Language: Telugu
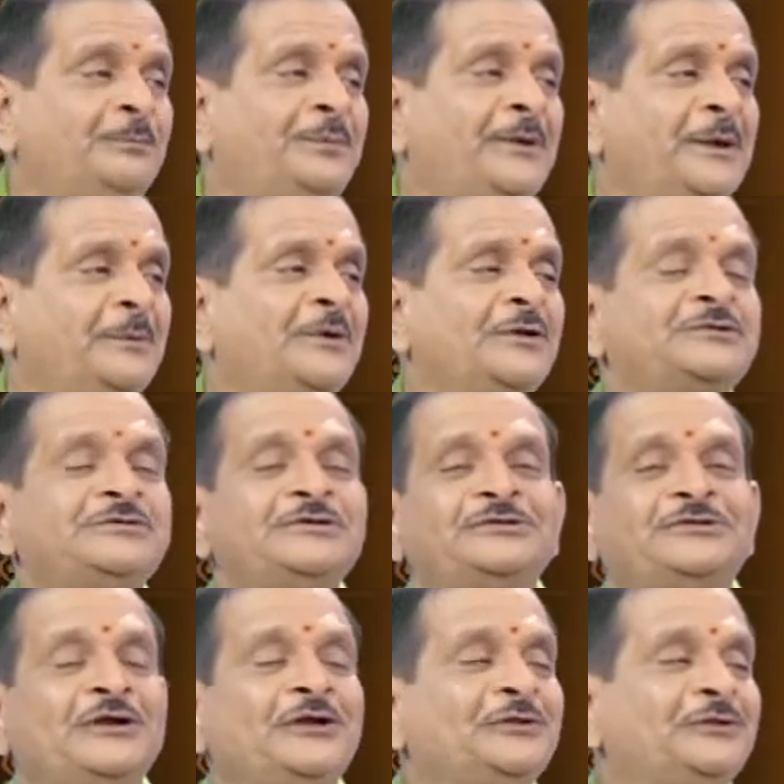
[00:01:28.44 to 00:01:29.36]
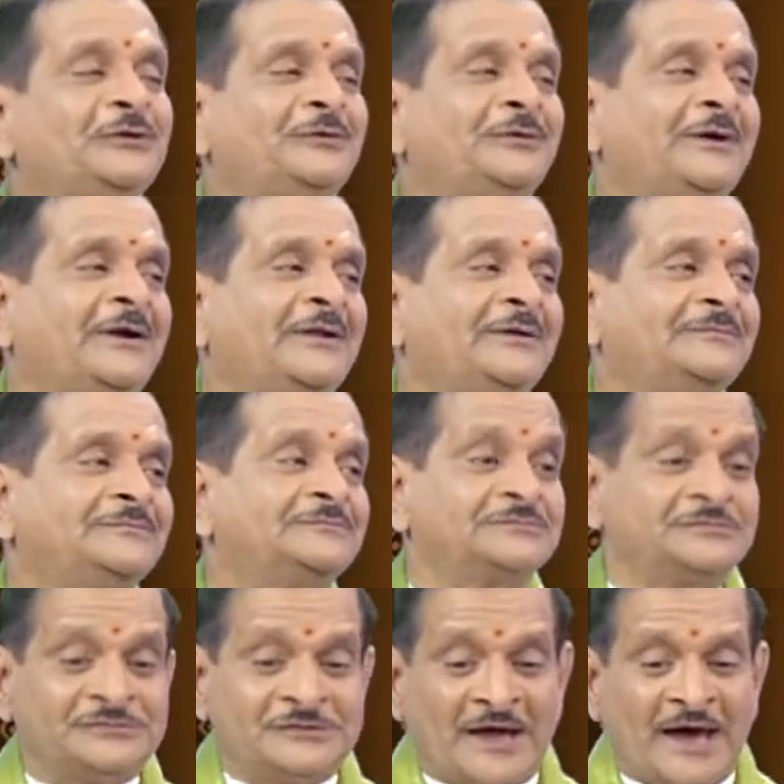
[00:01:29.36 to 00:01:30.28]
భీముడు వచ్చి తిడుతూ ఉండడం
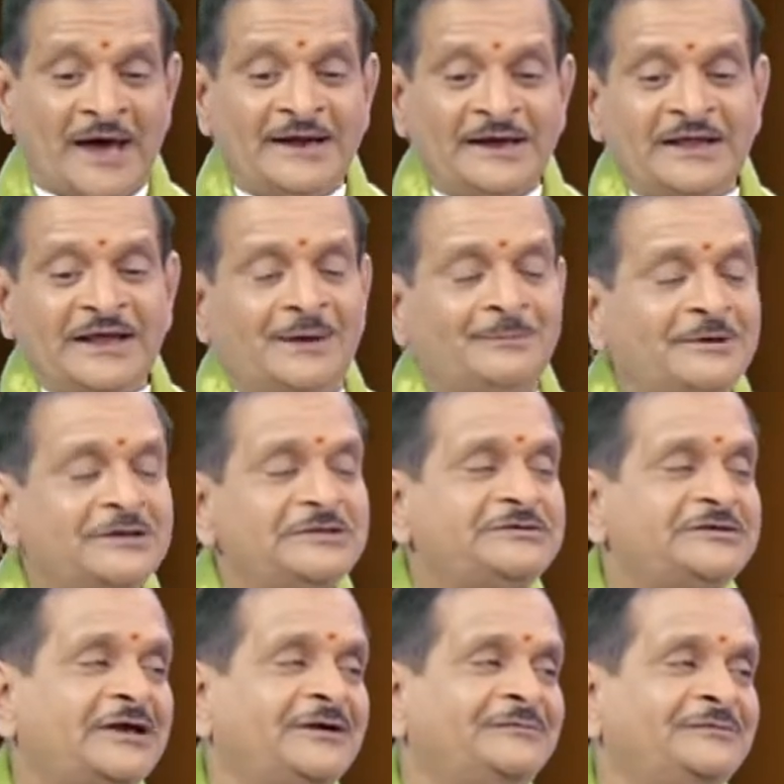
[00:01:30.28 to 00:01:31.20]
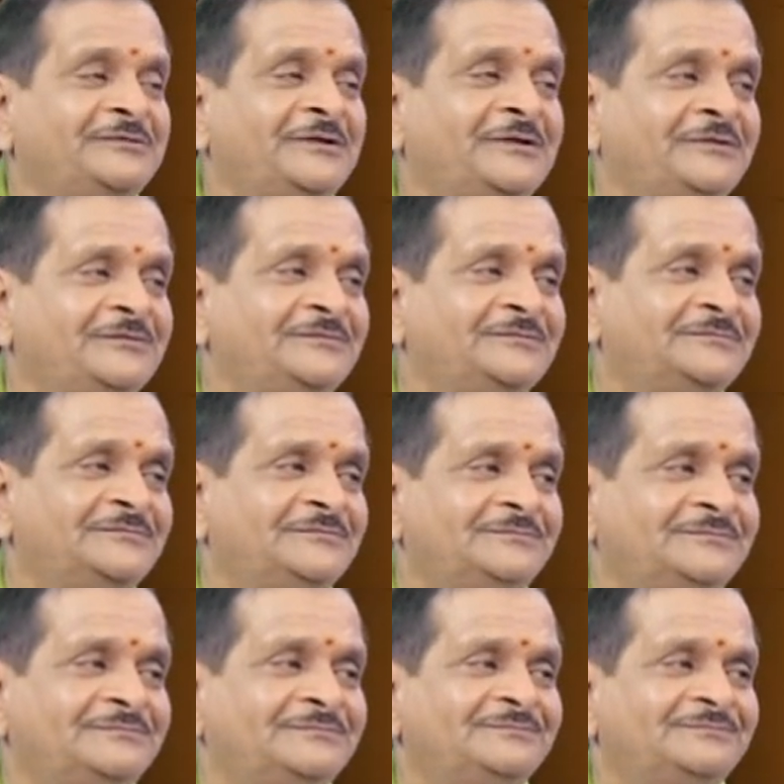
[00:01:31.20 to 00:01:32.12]
దాన్ని గమనించాడు విధుడు
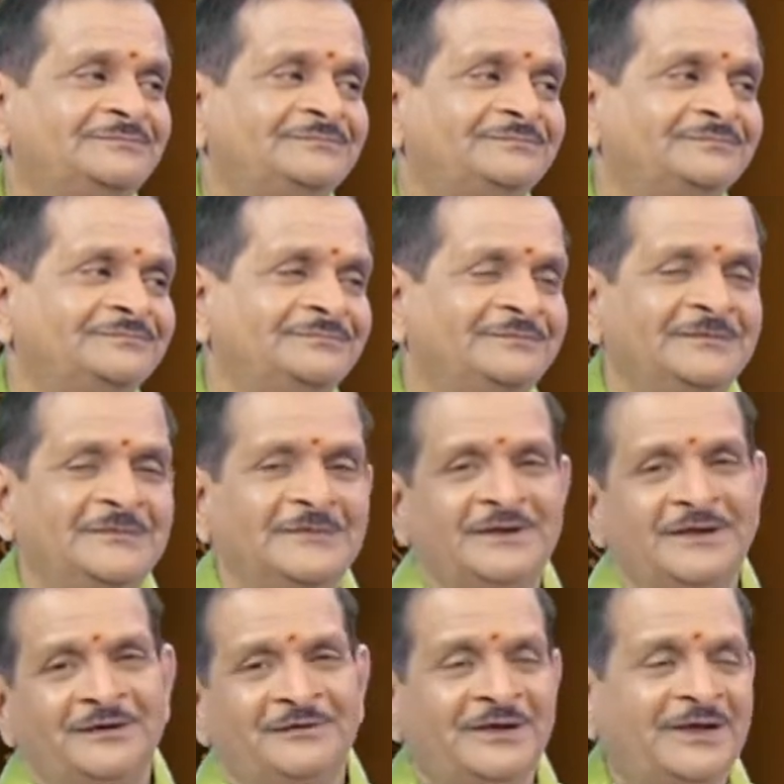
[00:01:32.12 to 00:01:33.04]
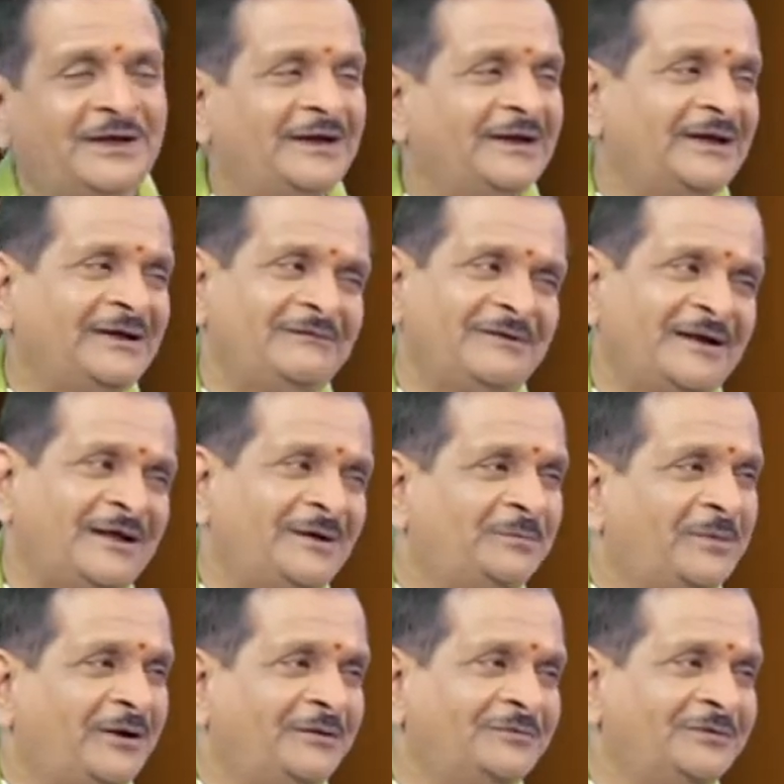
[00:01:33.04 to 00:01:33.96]
ఏమయ్యా ఏమైనా
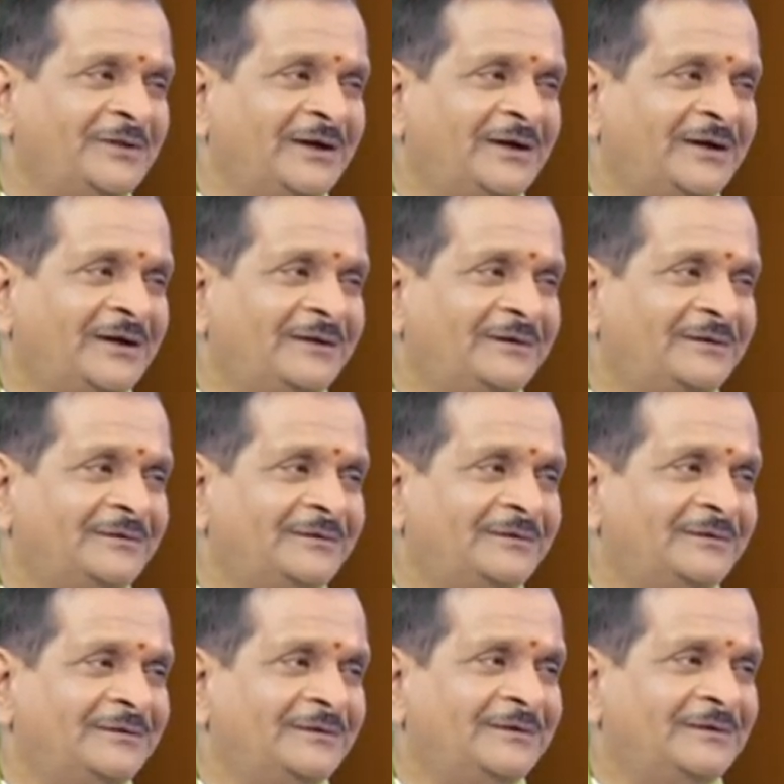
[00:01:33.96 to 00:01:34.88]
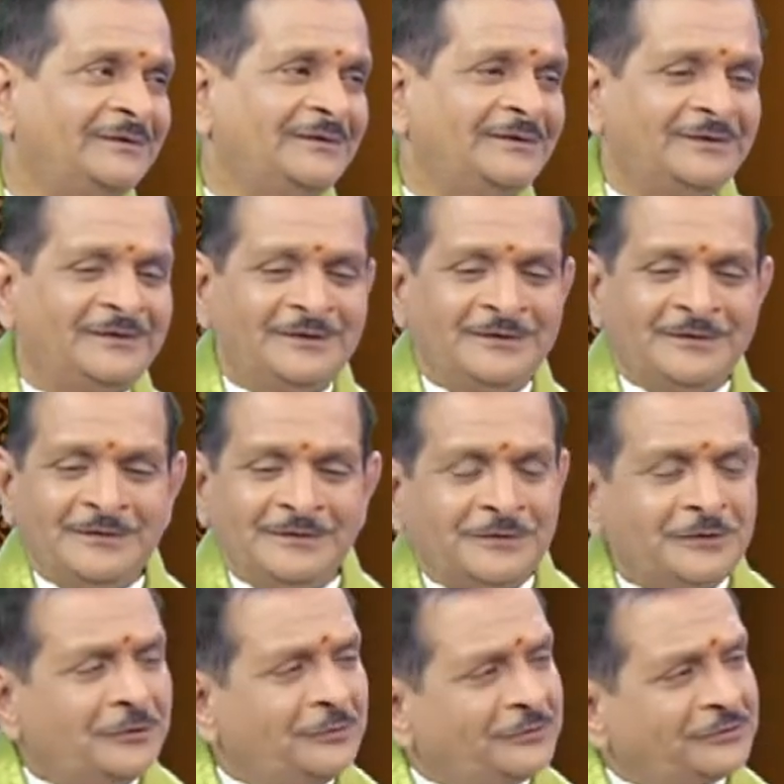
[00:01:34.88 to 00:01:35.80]
బాగుందా
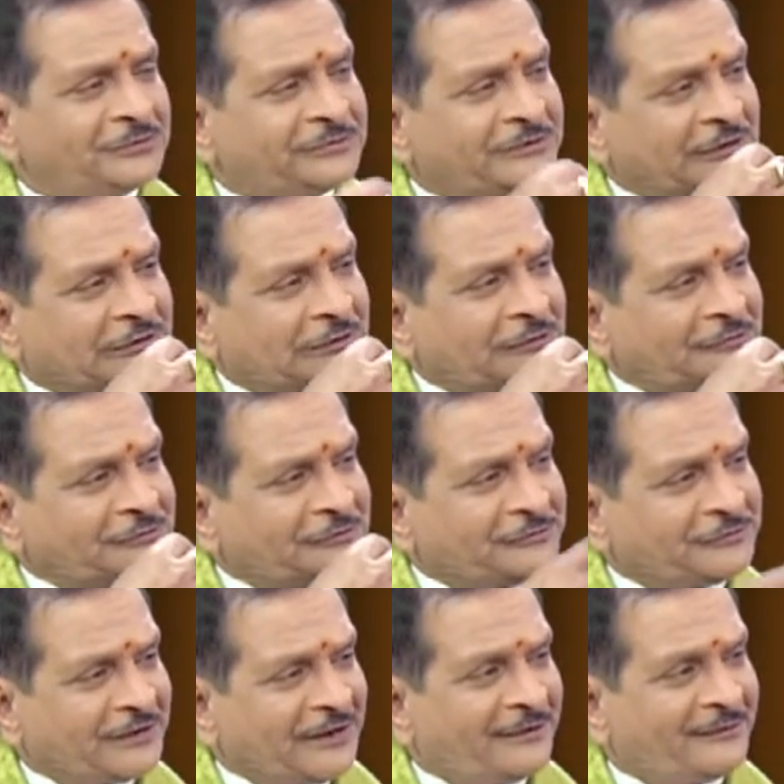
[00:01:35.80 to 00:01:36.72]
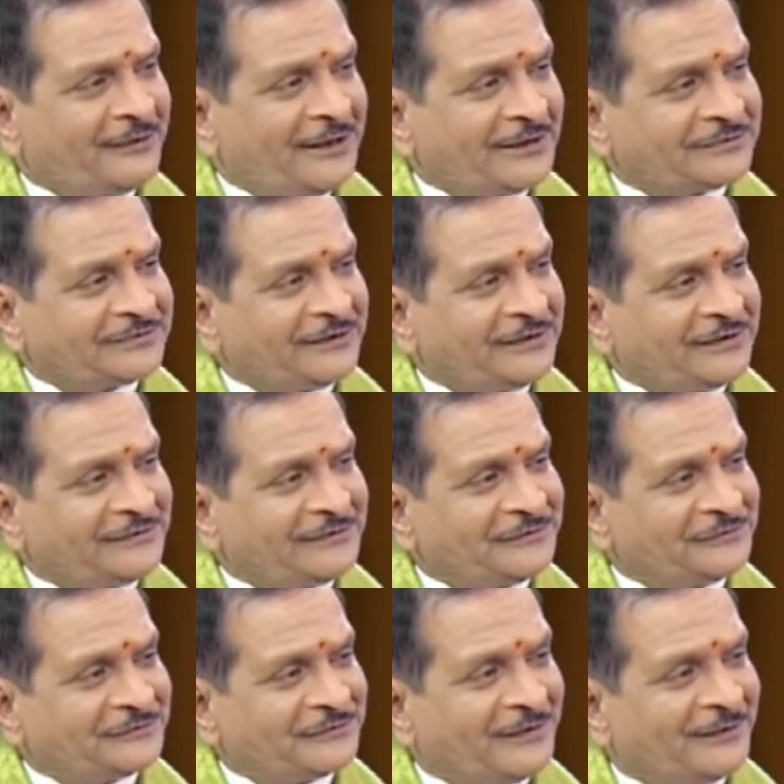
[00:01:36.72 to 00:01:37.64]
నువ్వు తిట్లు తింటున్నావా తిండి
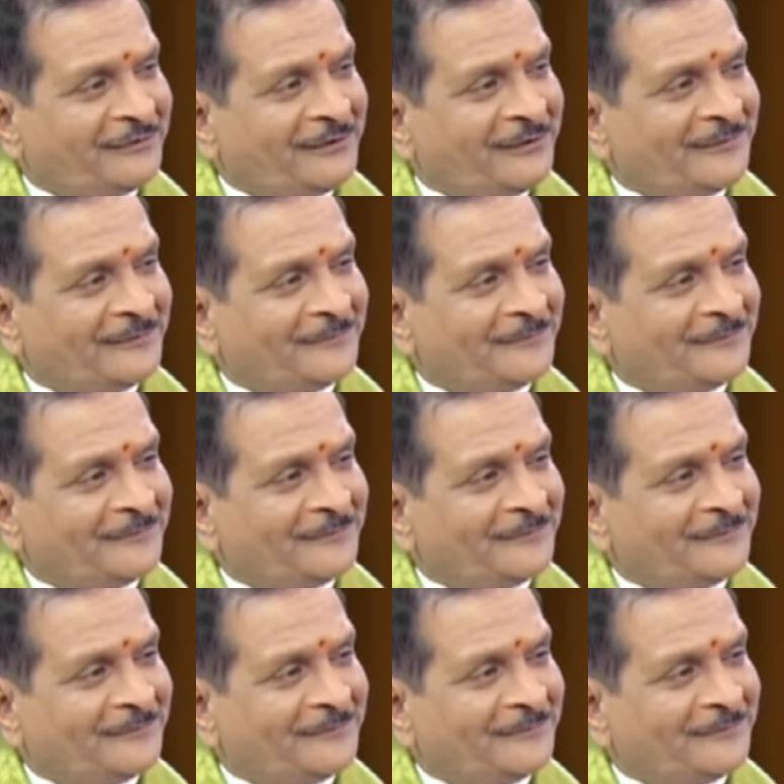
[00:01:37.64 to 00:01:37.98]
తింటున్నావా